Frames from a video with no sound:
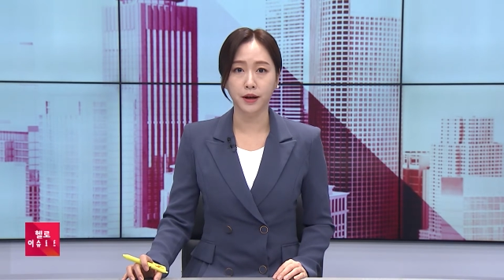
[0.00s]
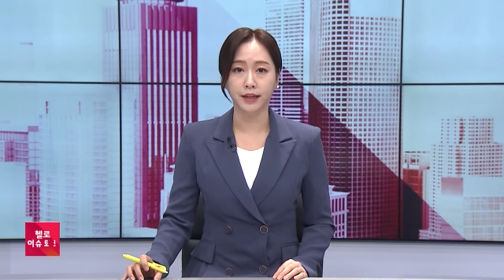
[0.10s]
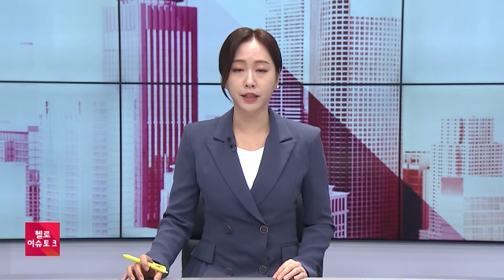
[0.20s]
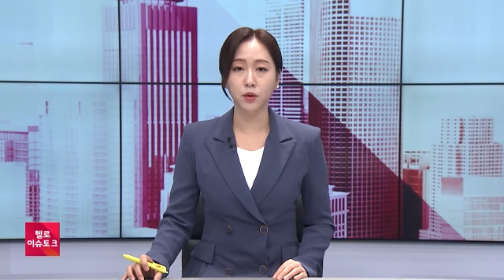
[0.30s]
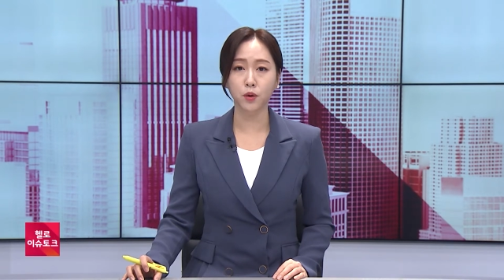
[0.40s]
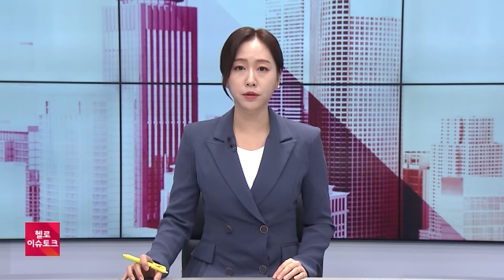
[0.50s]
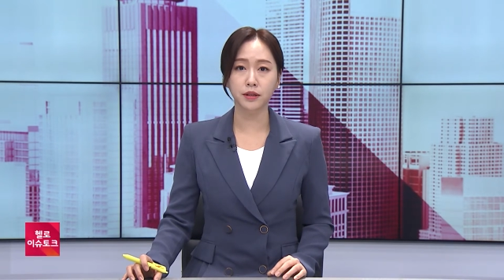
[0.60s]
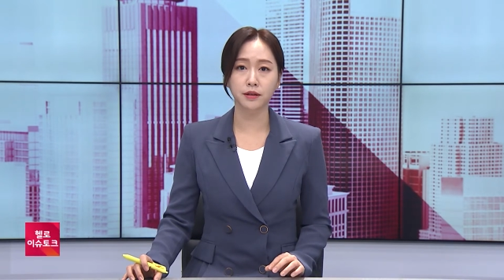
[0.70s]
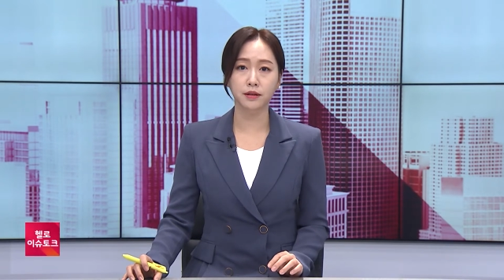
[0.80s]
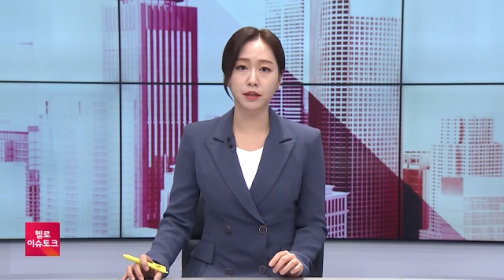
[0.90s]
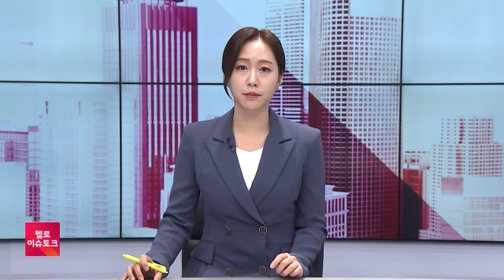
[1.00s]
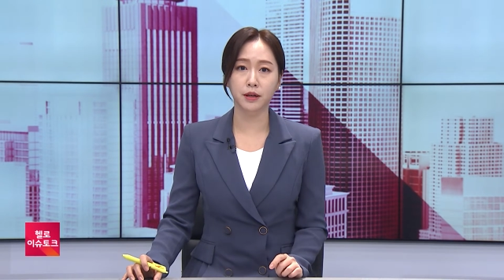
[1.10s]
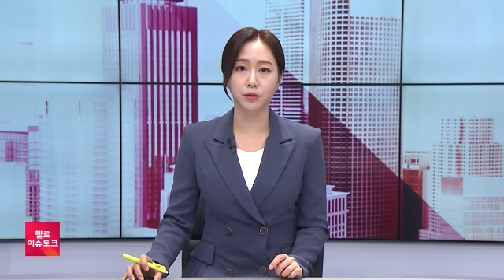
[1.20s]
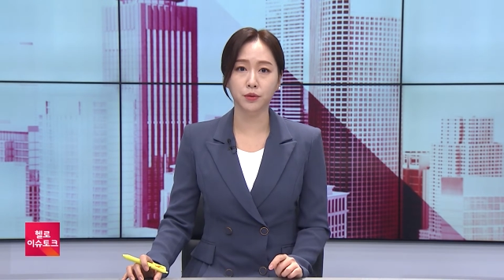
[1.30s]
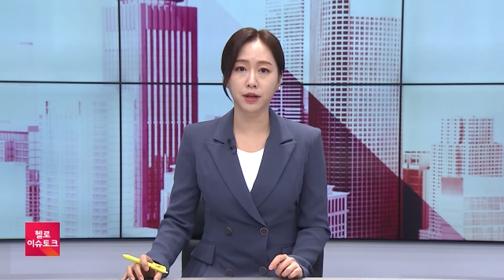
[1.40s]
인공지능을
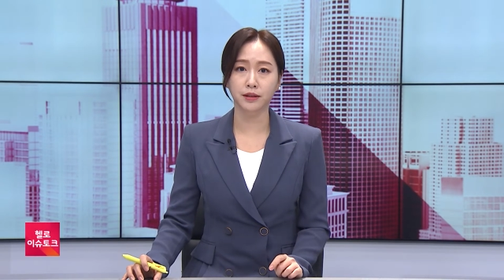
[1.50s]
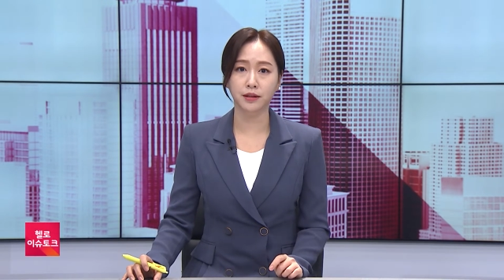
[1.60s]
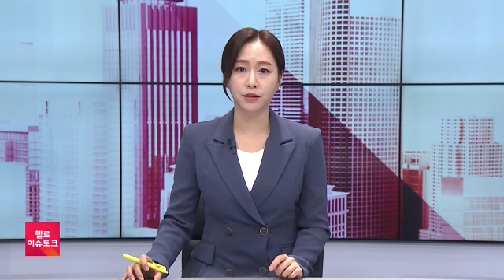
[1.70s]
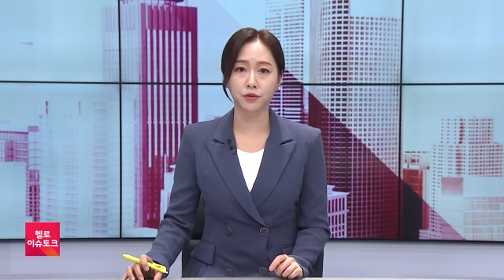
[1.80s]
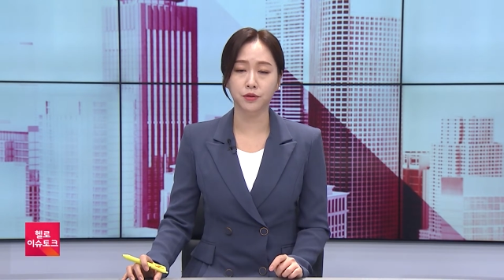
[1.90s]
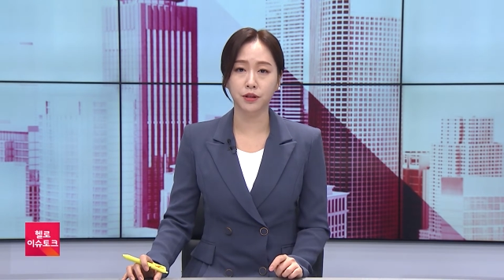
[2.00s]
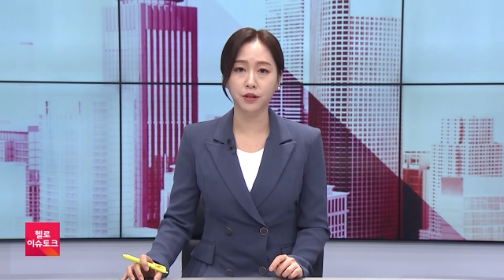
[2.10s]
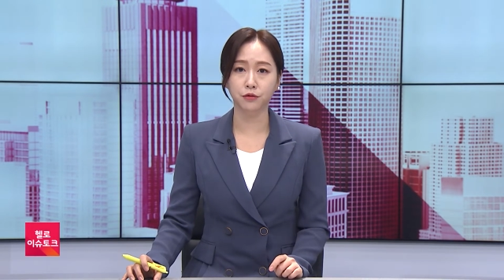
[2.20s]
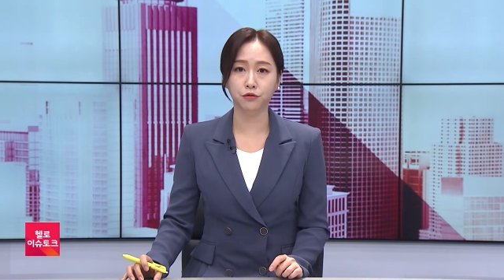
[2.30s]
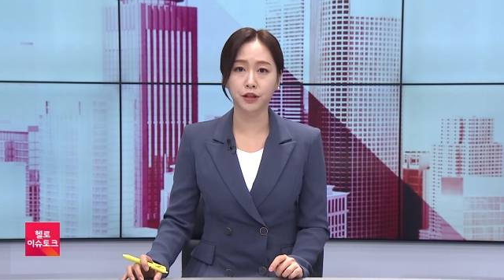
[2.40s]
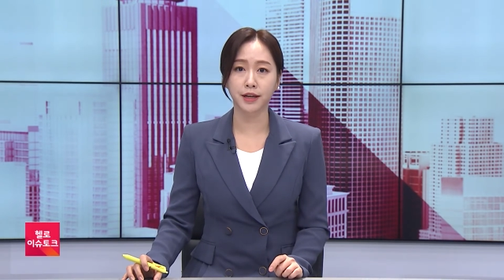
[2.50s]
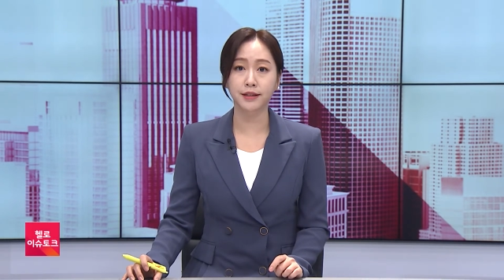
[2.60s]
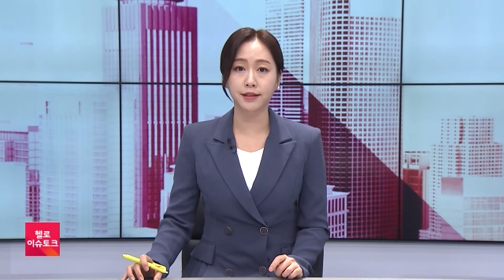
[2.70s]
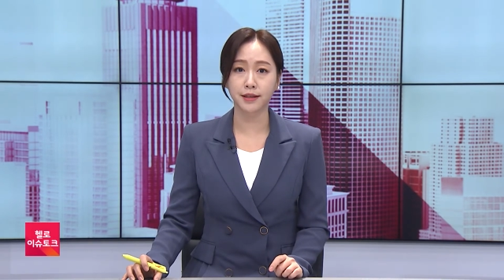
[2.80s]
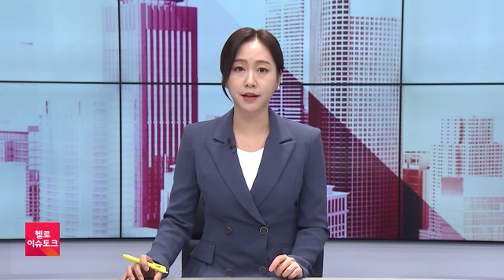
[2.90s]
기반으로 하는 기술이 우리의
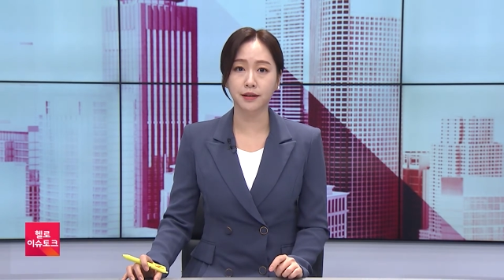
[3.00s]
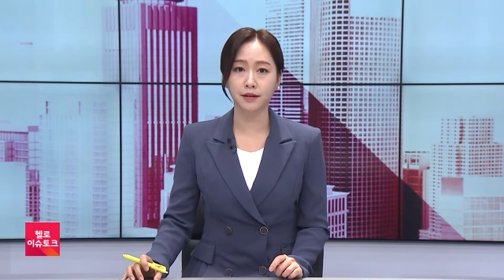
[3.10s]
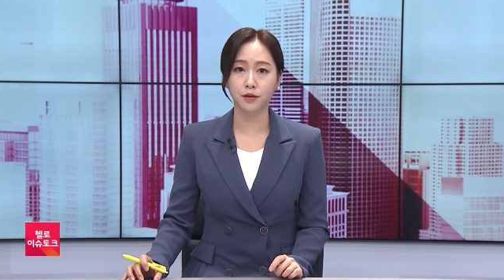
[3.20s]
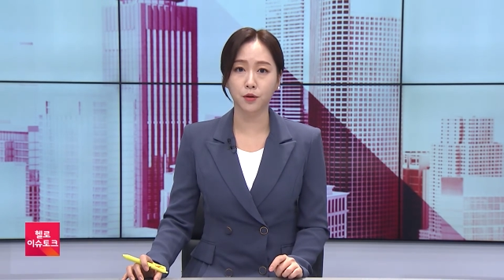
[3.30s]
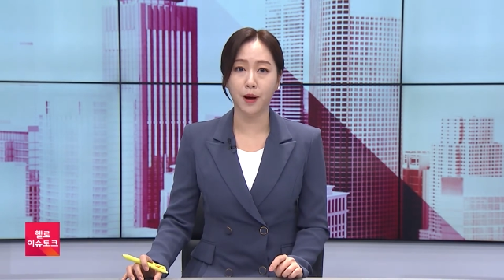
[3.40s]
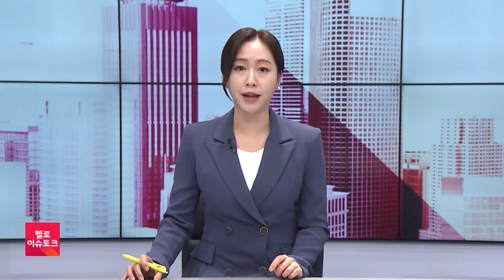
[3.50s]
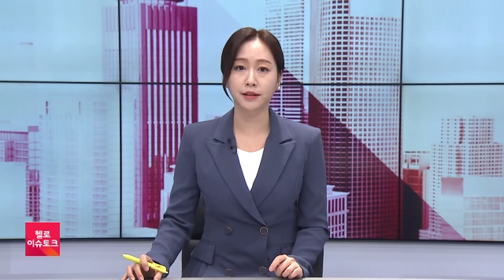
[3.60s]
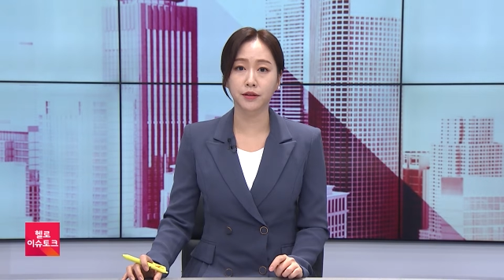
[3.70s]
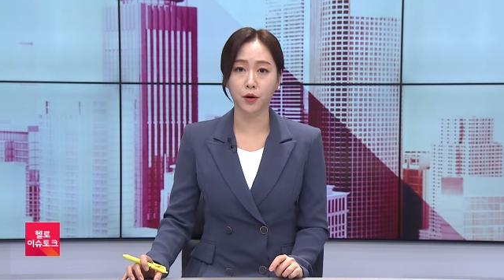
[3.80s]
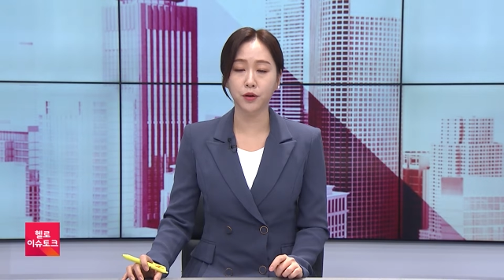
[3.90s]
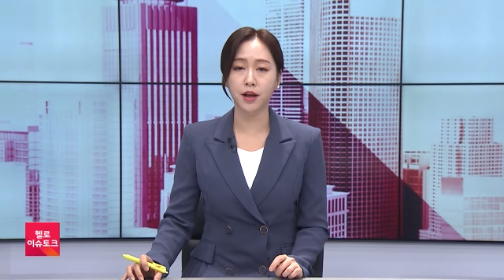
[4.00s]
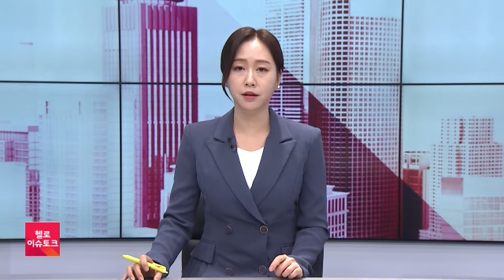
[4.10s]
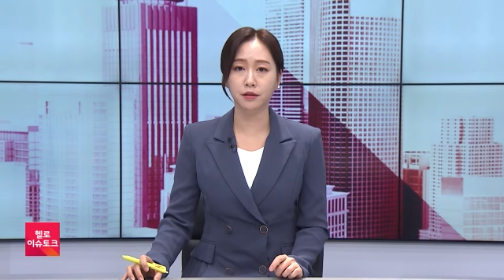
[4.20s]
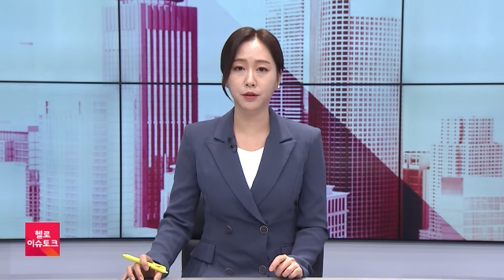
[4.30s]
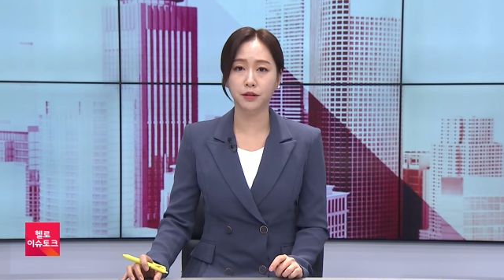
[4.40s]
일상에서 많은
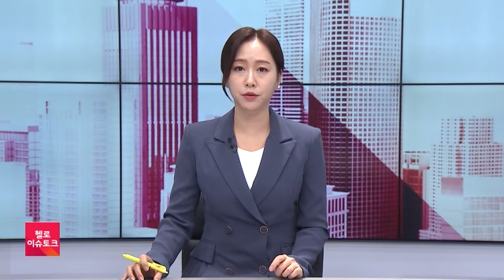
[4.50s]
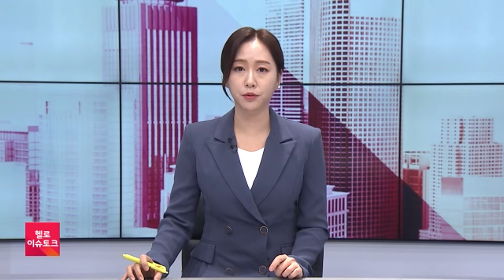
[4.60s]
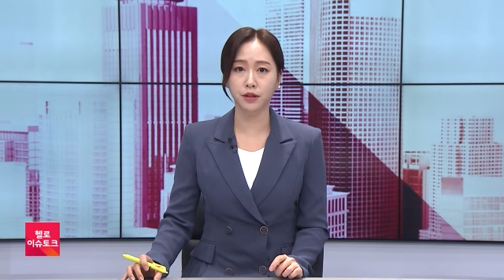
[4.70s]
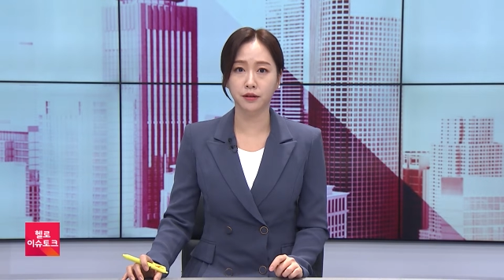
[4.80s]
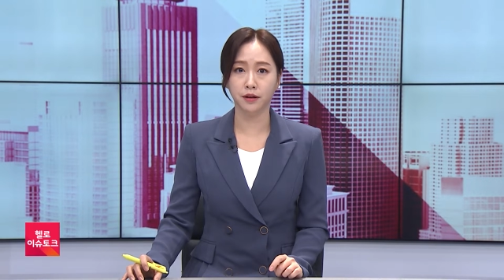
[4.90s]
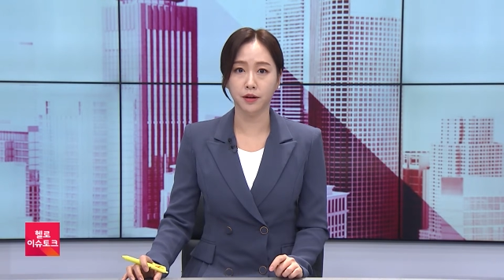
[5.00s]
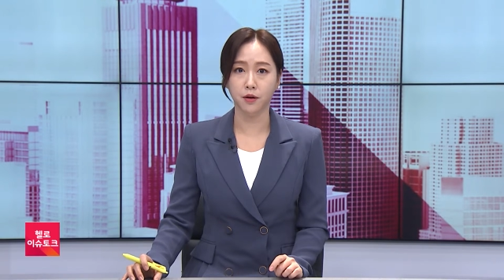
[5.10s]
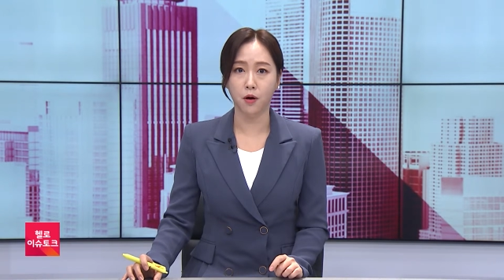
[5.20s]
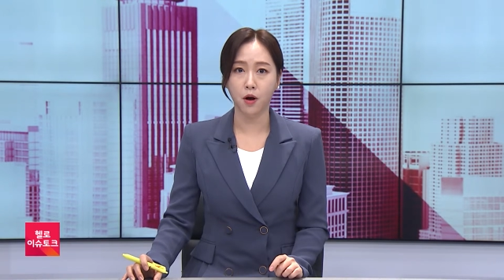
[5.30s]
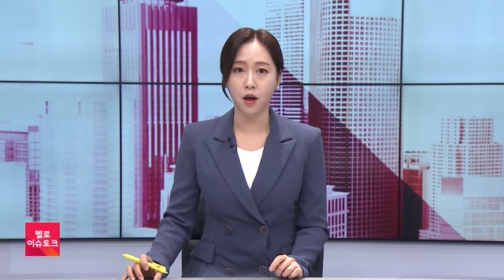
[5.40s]
영향을 미치고 있는데요.